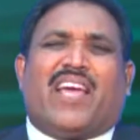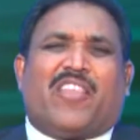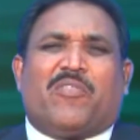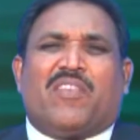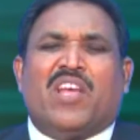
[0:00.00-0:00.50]

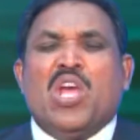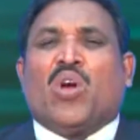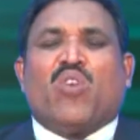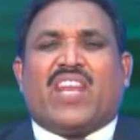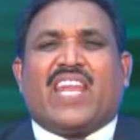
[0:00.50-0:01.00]
లేదు
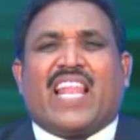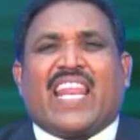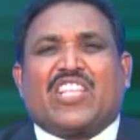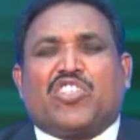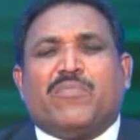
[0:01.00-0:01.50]
గొర్రెల
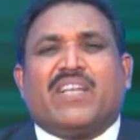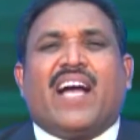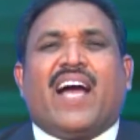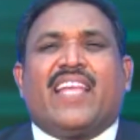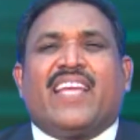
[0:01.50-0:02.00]
రక్తము
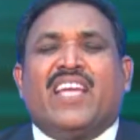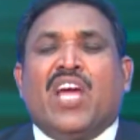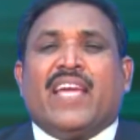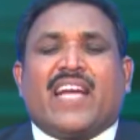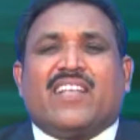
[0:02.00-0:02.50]
కానీ
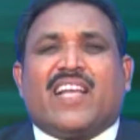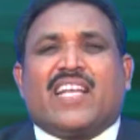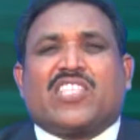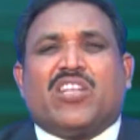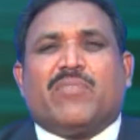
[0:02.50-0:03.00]
ఎడ్ల
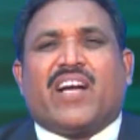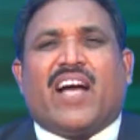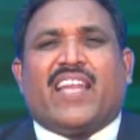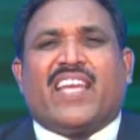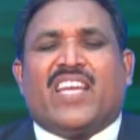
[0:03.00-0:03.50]
రక్తము
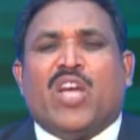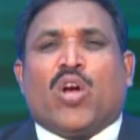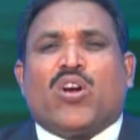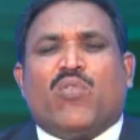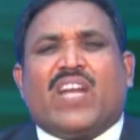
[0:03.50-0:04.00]
కానీ
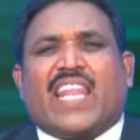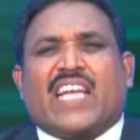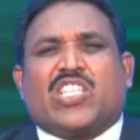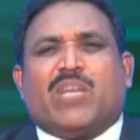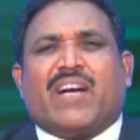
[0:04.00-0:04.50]
గొవ్వల
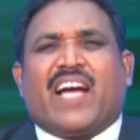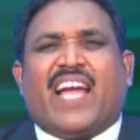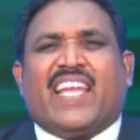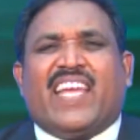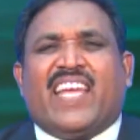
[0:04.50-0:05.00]
రక్తము
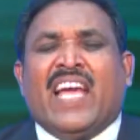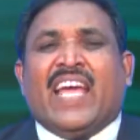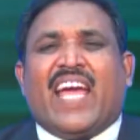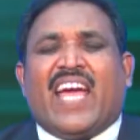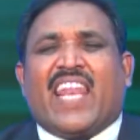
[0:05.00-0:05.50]
కానీ
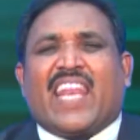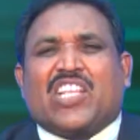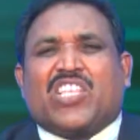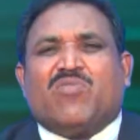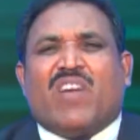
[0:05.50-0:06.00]
ఏ
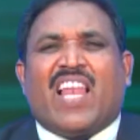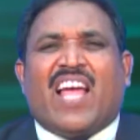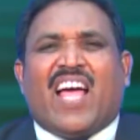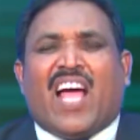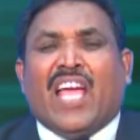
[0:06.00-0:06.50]
రక్తం
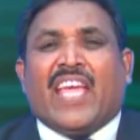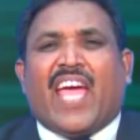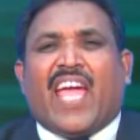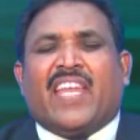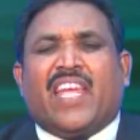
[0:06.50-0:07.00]
వల్ల
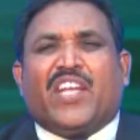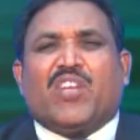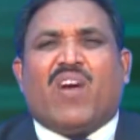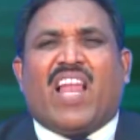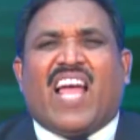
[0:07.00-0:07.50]
ఏ
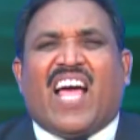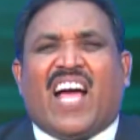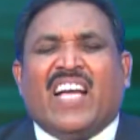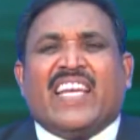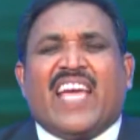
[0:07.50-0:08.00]
నీటి వల్ల
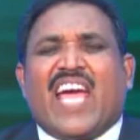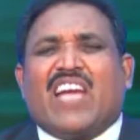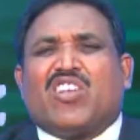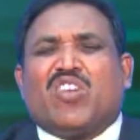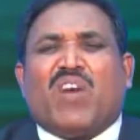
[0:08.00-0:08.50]

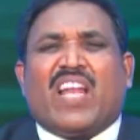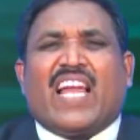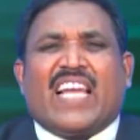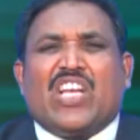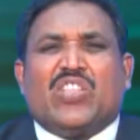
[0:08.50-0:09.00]
ఏటి వల్ల
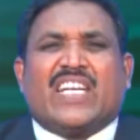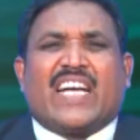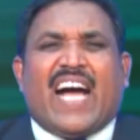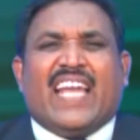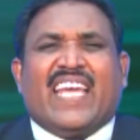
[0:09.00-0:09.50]
లేదు
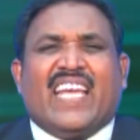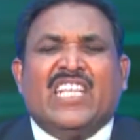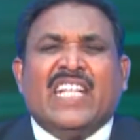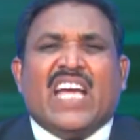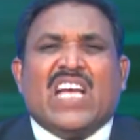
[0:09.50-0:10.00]
కానీ
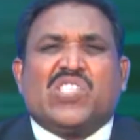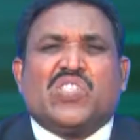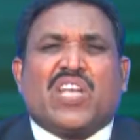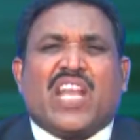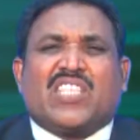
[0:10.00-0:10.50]

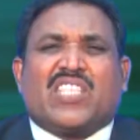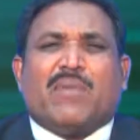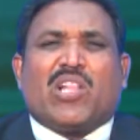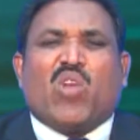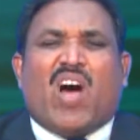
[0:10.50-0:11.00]
యేసు
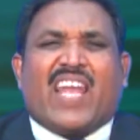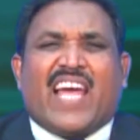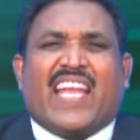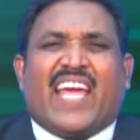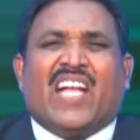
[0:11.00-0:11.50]
రక్తము
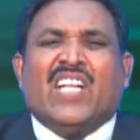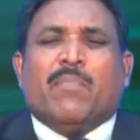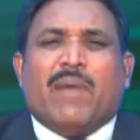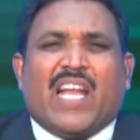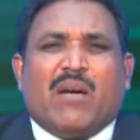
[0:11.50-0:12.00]
ద్వారానే
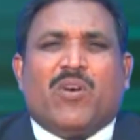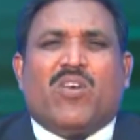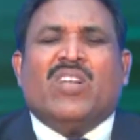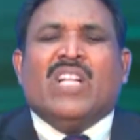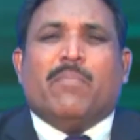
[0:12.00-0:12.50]
మనము
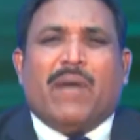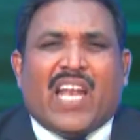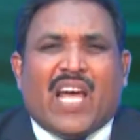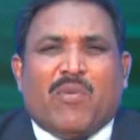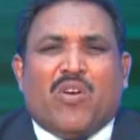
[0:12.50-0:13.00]

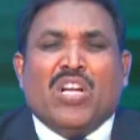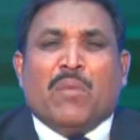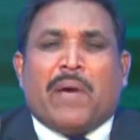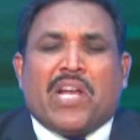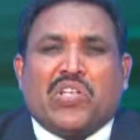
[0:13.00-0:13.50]
మనము
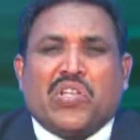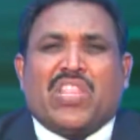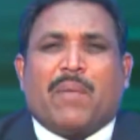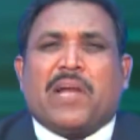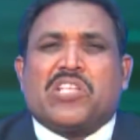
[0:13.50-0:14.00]

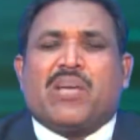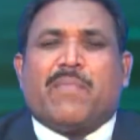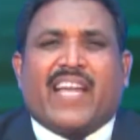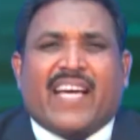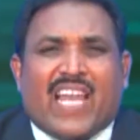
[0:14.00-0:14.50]

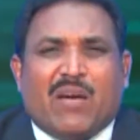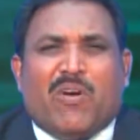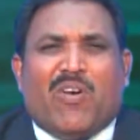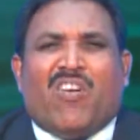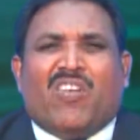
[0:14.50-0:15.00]

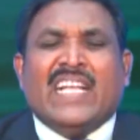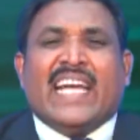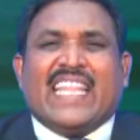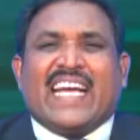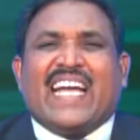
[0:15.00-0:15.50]
పరిశుద్ధపరచబడగలము
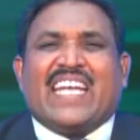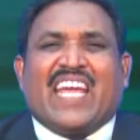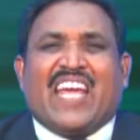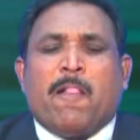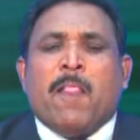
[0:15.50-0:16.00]

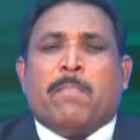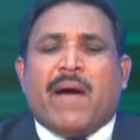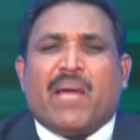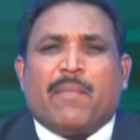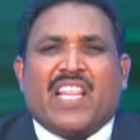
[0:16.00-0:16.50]
ఎందుకంటే
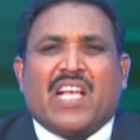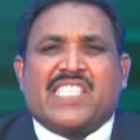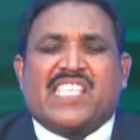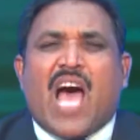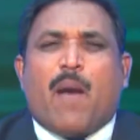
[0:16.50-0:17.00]
మన మీద
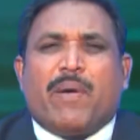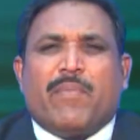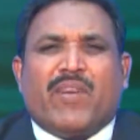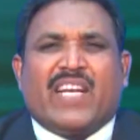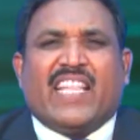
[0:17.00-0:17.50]

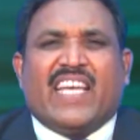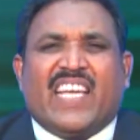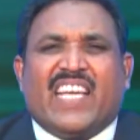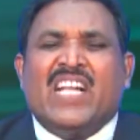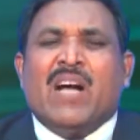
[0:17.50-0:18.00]
శాపము ఉన్నది
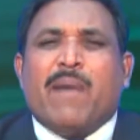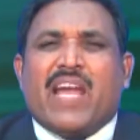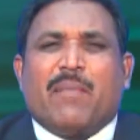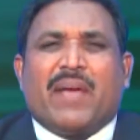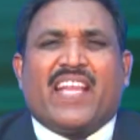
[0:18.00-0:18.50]

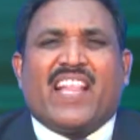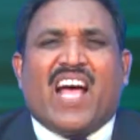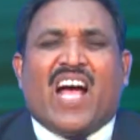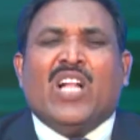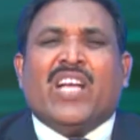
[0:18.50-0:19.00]
మన మీద
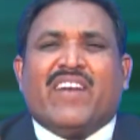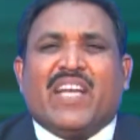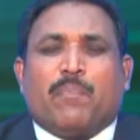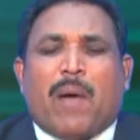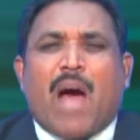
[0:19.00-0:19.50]

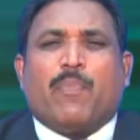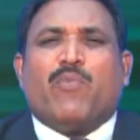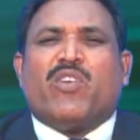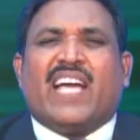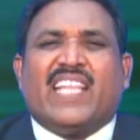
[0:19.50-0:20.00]
ఏమండి
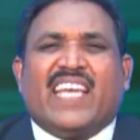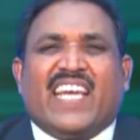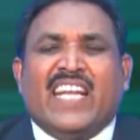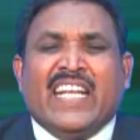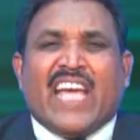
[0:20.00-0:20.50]
పాపము ఉన్నది
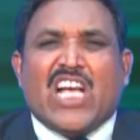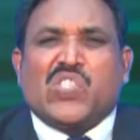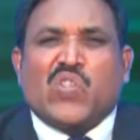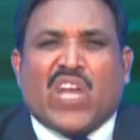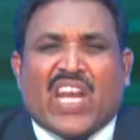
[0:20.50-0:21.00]

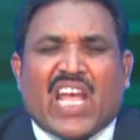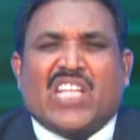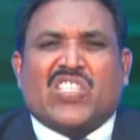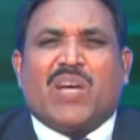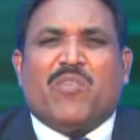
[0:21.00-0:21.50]
యేసు
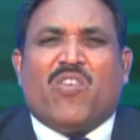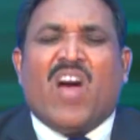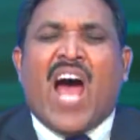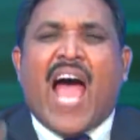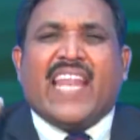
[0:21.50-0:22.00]
రక్తము
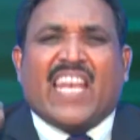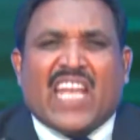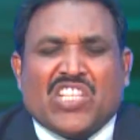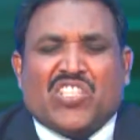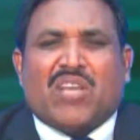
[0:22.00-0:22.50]
ఆయన
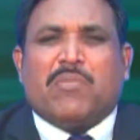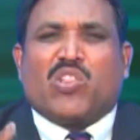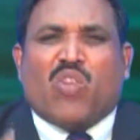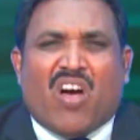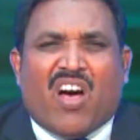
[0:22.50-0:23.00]
రక్తము
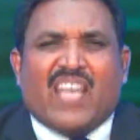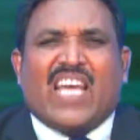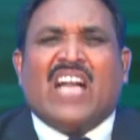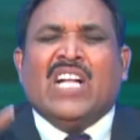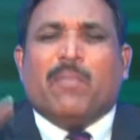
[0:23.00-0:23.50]

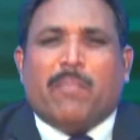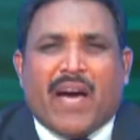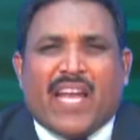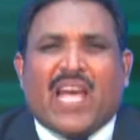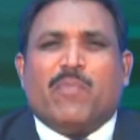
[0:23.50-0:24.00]
ద్వారా
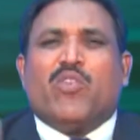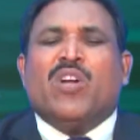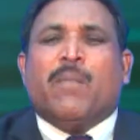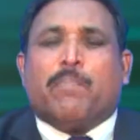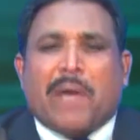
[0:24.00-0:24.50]
మనము
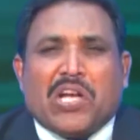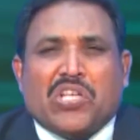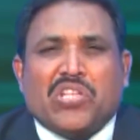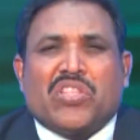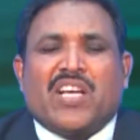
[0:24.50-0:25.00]

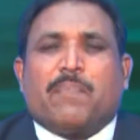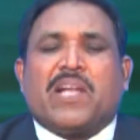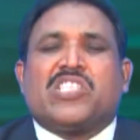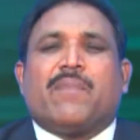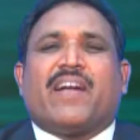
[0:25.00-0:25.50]

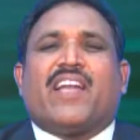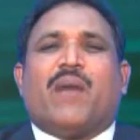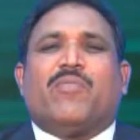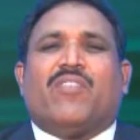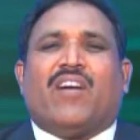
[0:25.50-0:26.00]

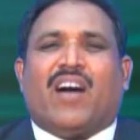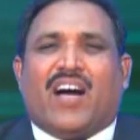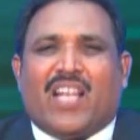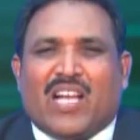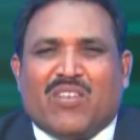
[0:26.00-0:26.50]
పరిశుద్ధపరచబడ్డాము
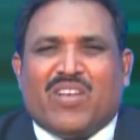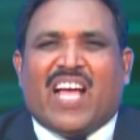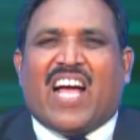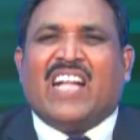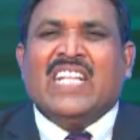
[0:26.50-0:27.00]

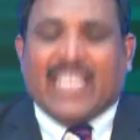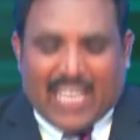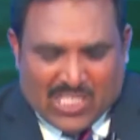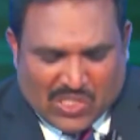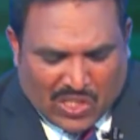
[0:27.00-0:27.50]
హాలలుయా
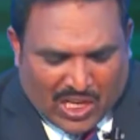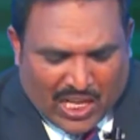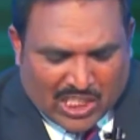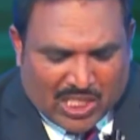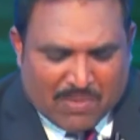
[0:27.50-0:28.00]
యేసు
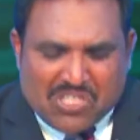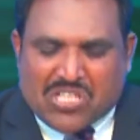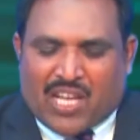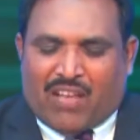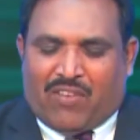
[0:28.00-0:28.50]
రక్తము
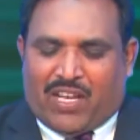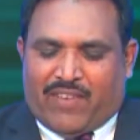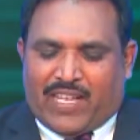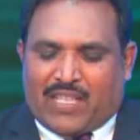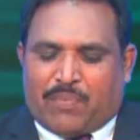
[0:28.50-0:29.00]
చాలా
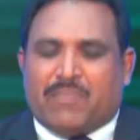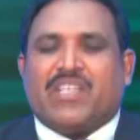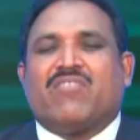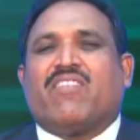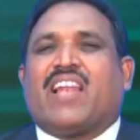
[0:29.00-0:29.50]
విలువైనది
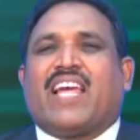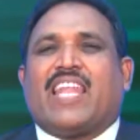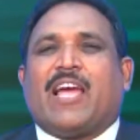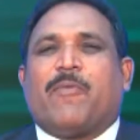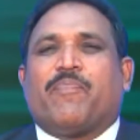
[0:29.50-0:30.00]
ప్రిమింటు వాళ్ళరా